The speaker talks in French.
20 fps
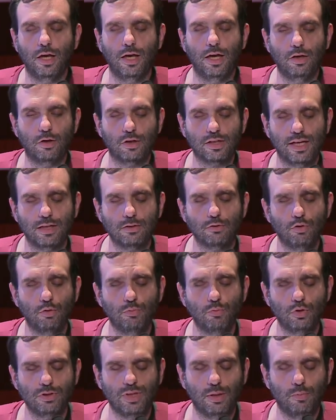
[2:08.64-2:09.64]
Alors, quelques
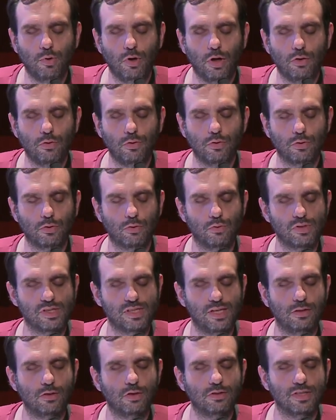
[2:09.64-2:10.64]
mots d'abord euh,
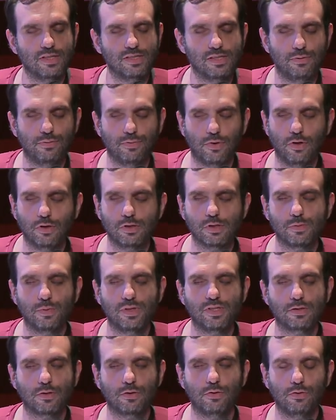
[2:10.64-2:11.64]
concernant Désifrance,
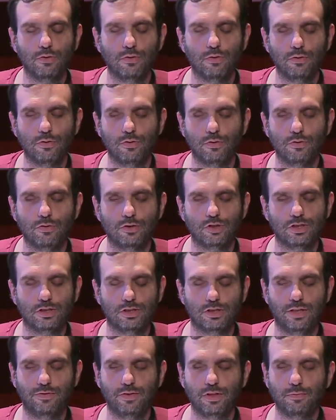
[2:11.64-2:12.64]
parce que
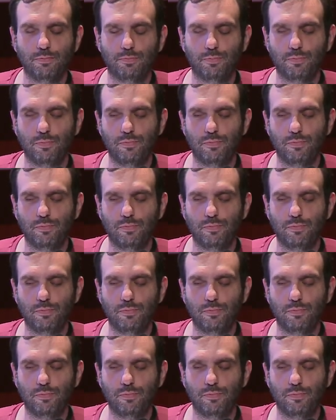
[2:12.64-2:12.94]
j'avais